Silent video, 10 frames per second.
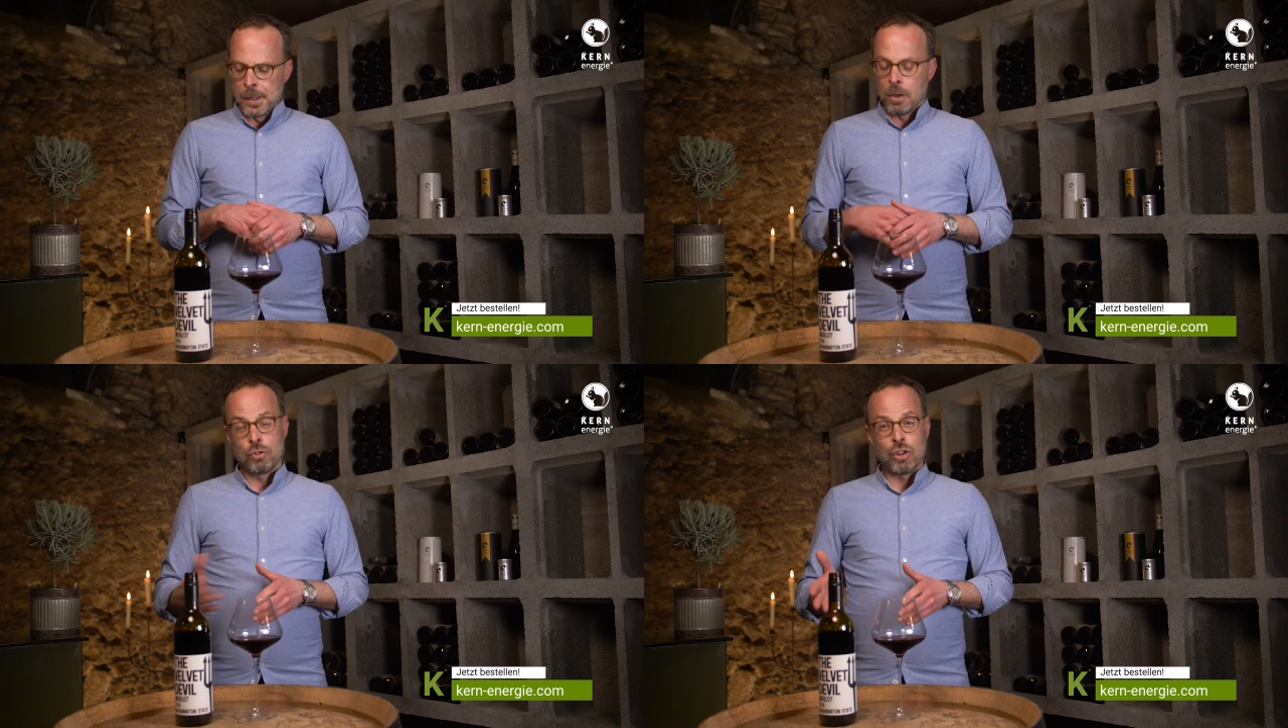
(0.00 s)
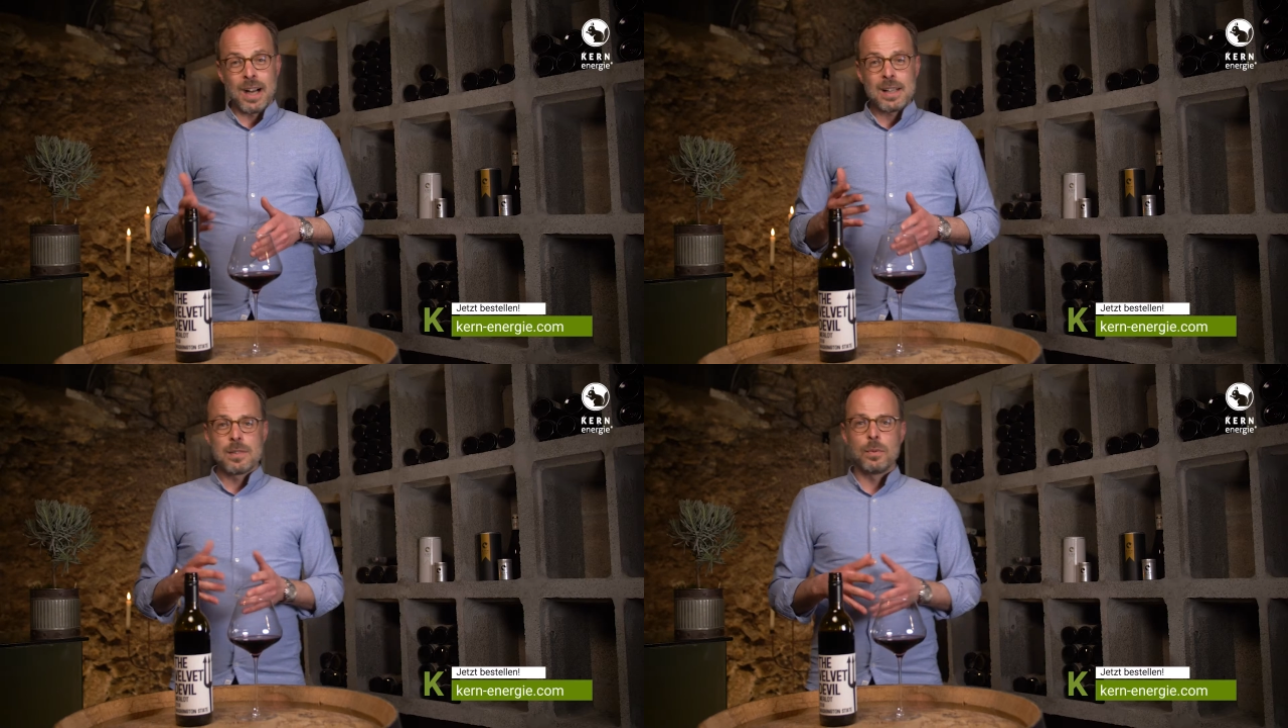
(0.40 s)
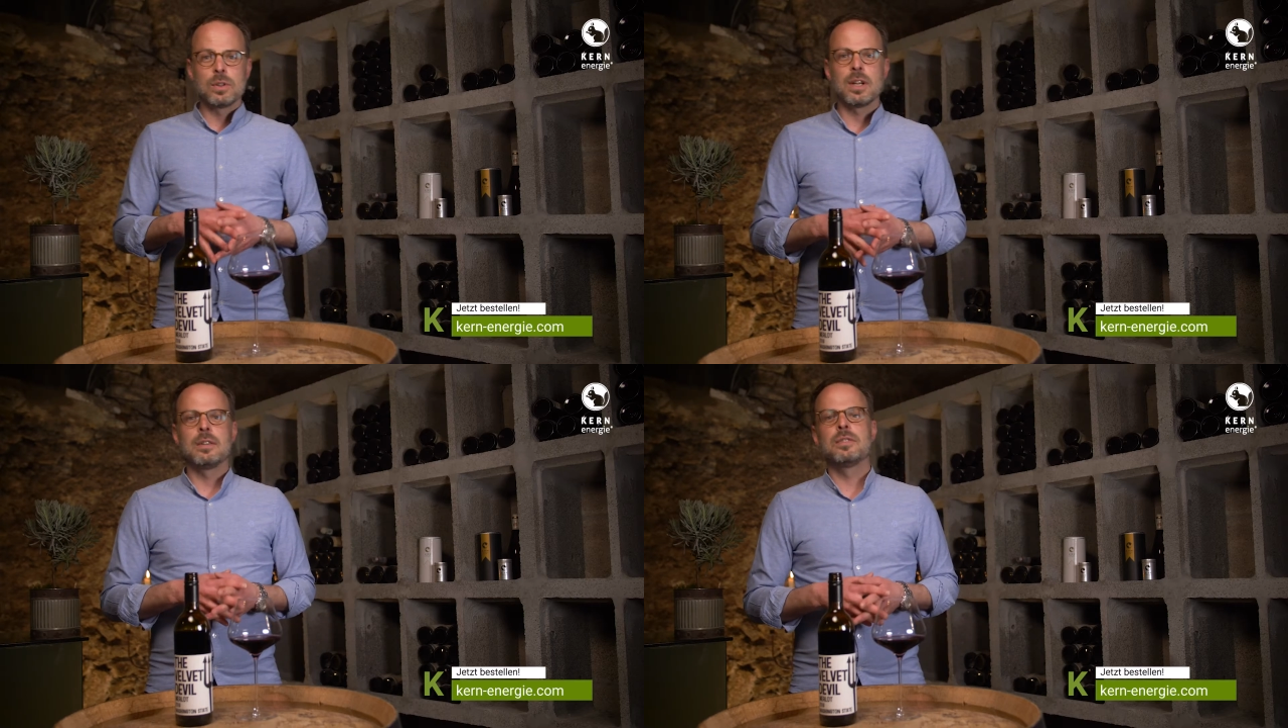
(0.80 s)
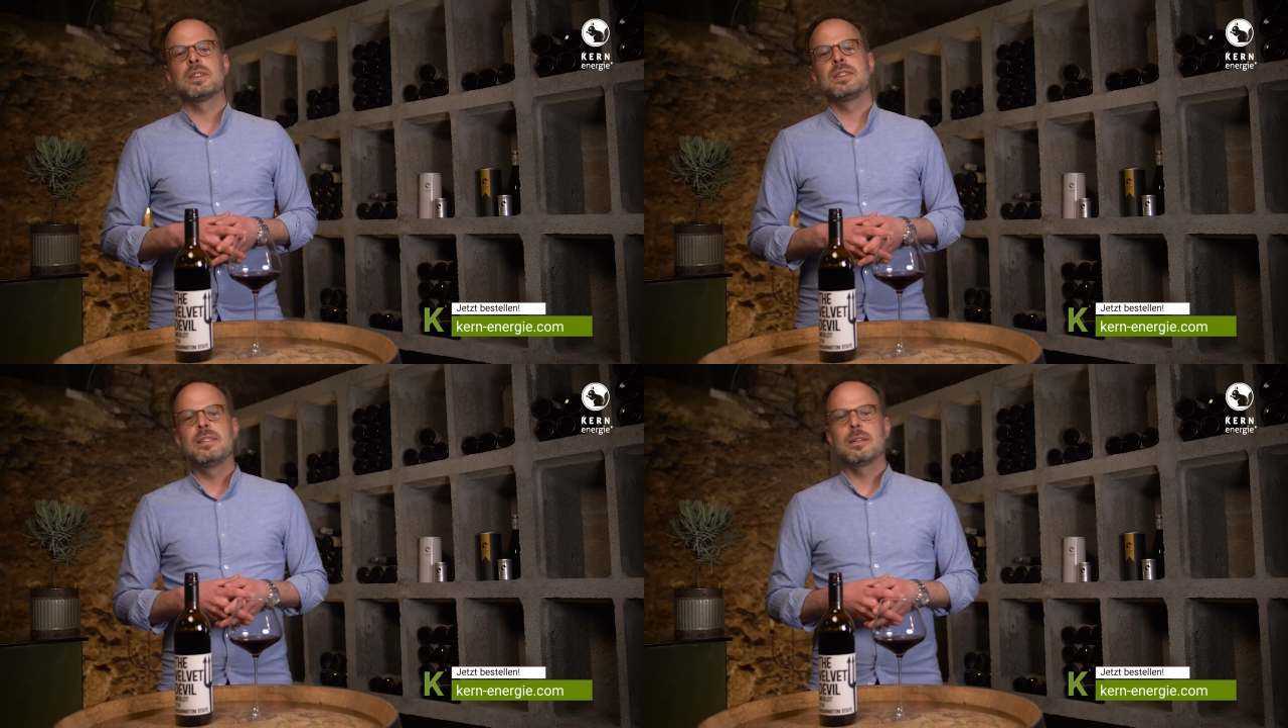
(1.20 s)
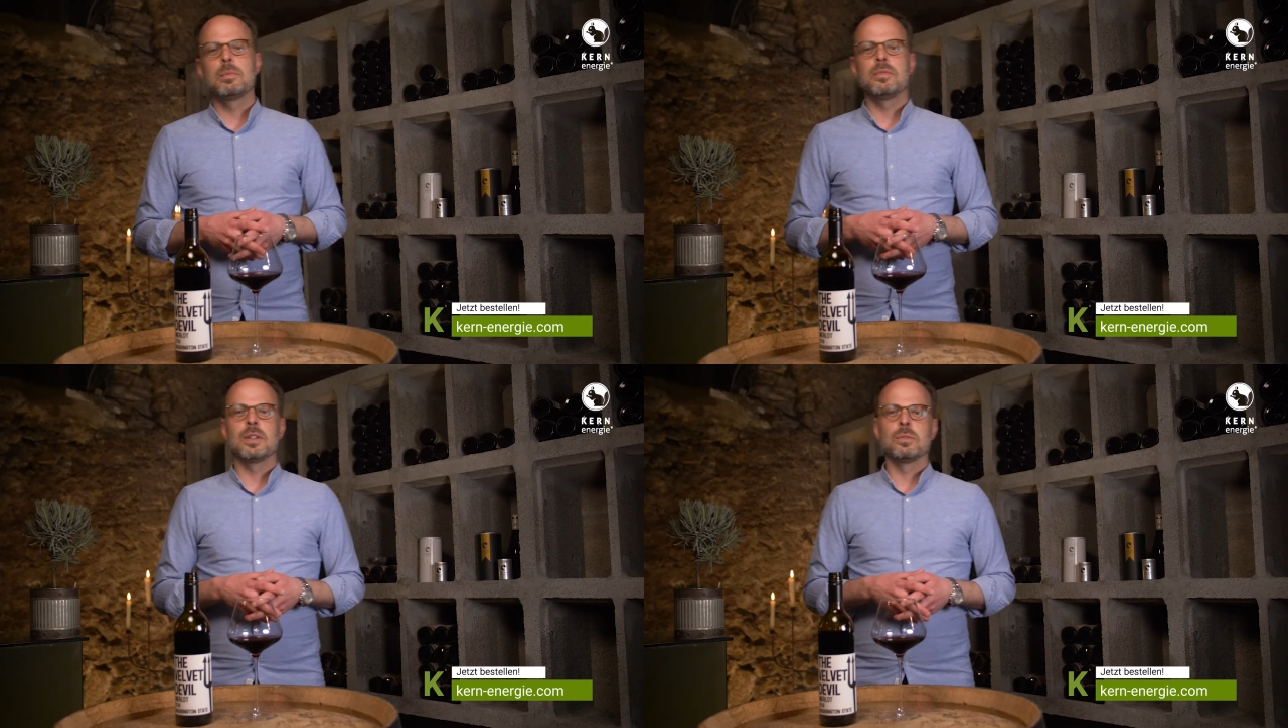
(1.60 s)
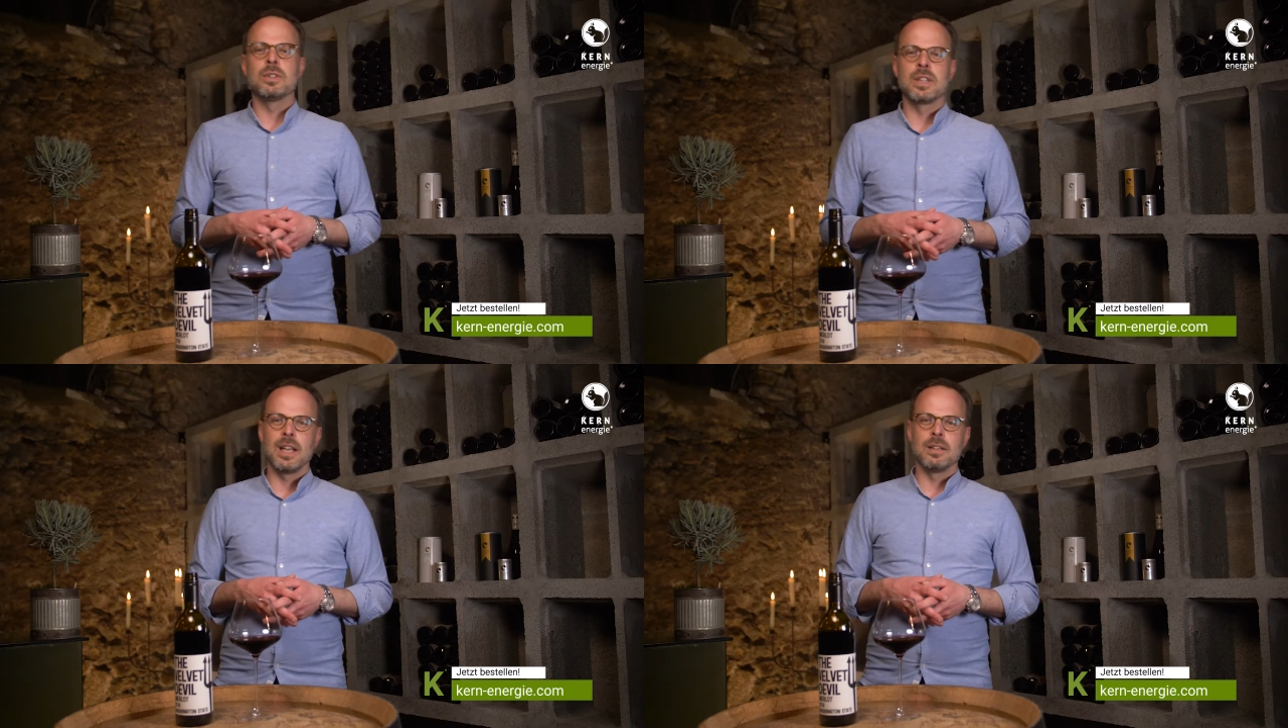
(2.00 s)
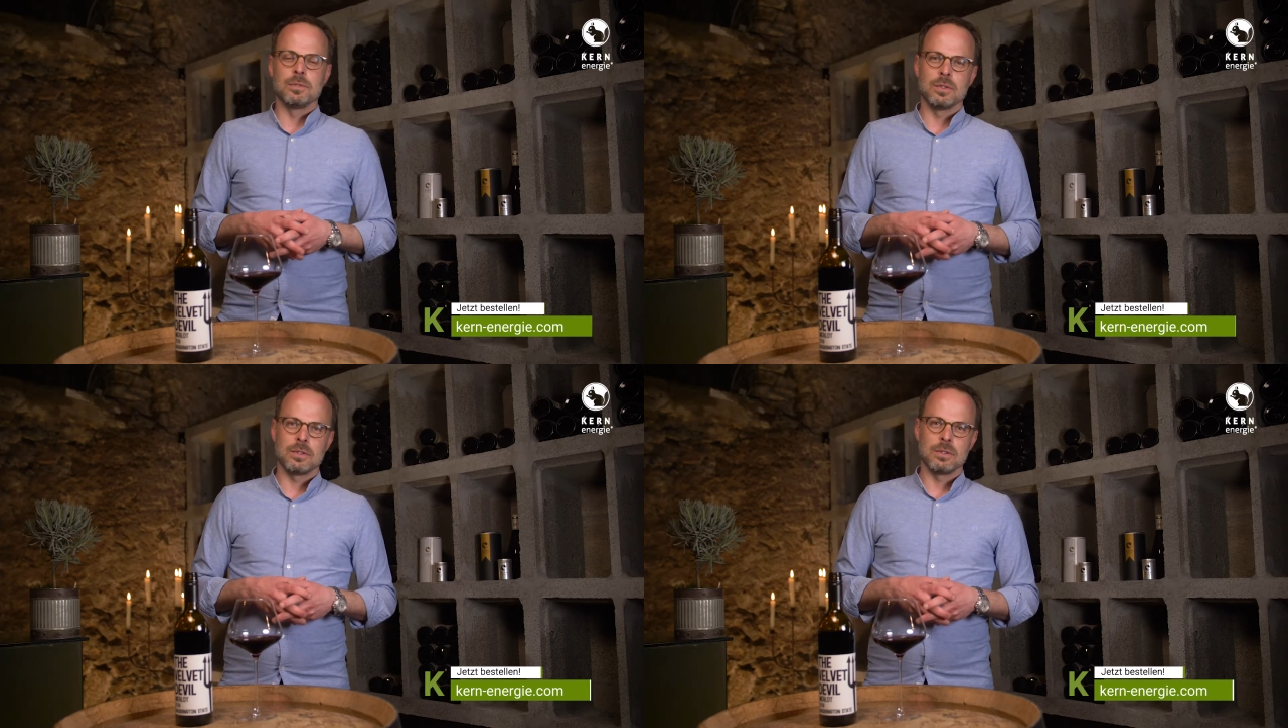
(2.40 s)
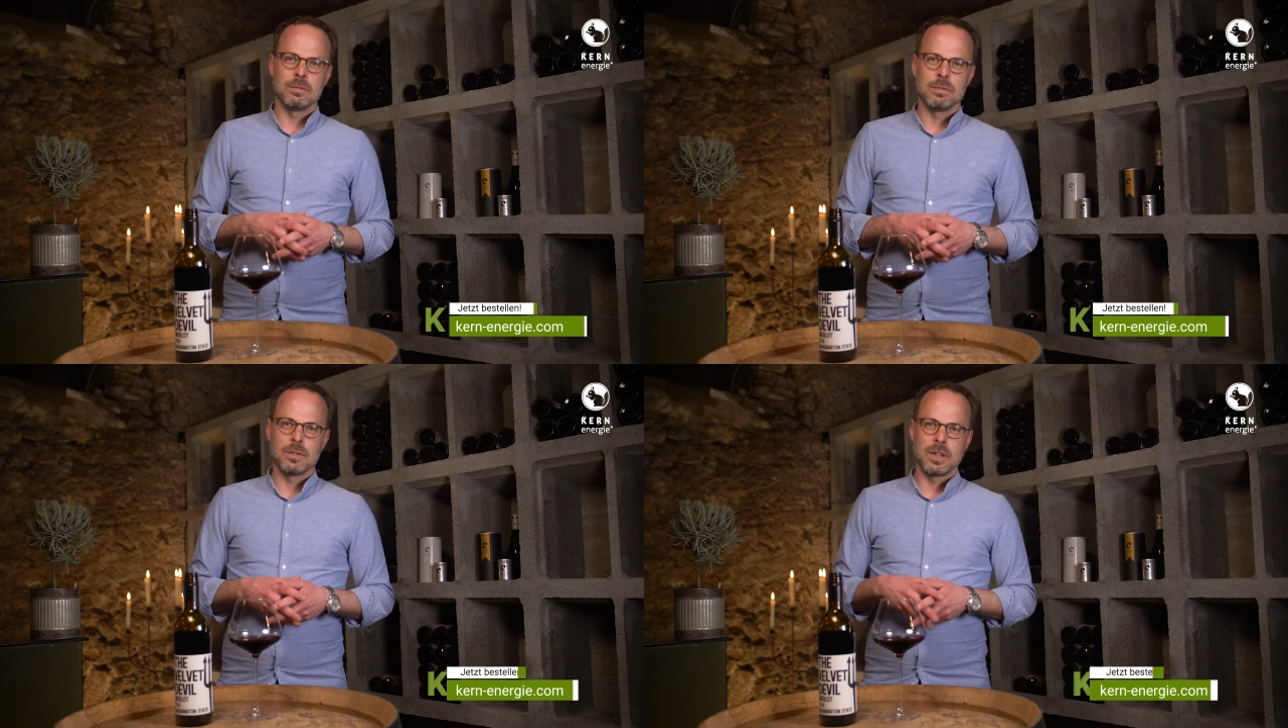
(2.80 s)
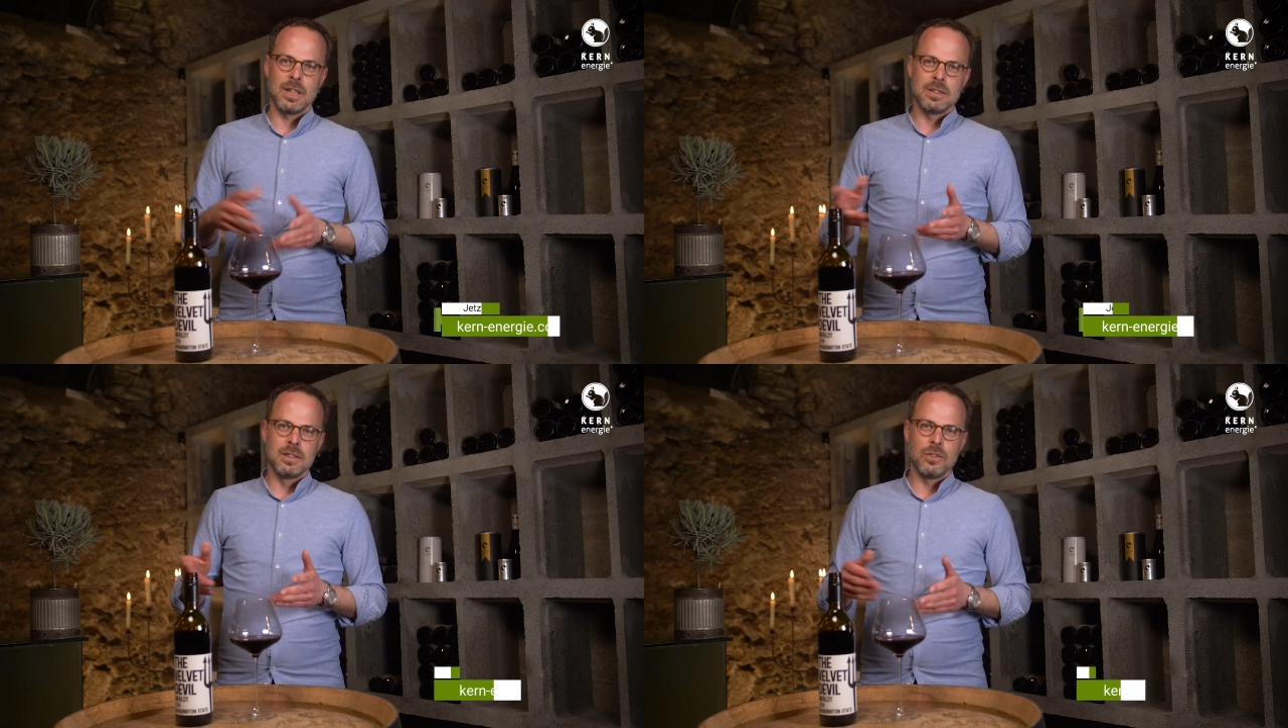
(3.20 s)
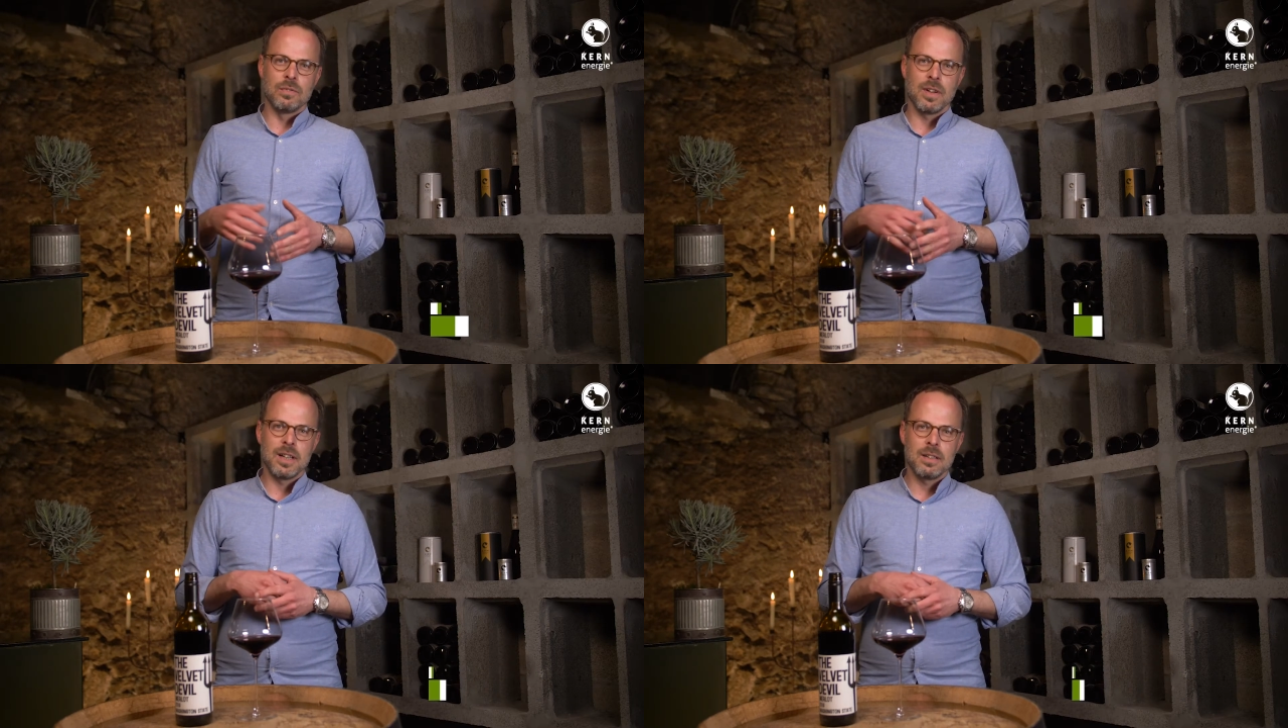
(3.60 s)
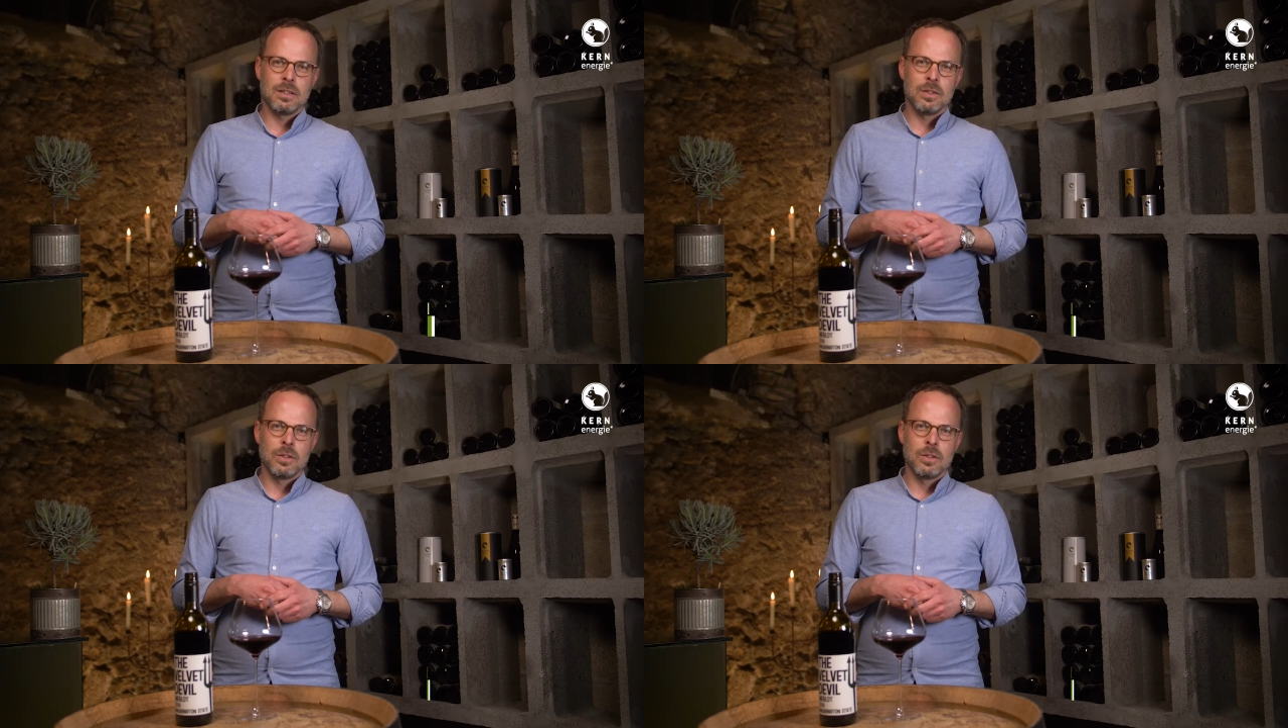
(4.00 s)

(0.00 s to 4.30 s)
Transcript: Und Charles wollte einfach dieser Bewegung entgegenwirken, kreierte diesen Wein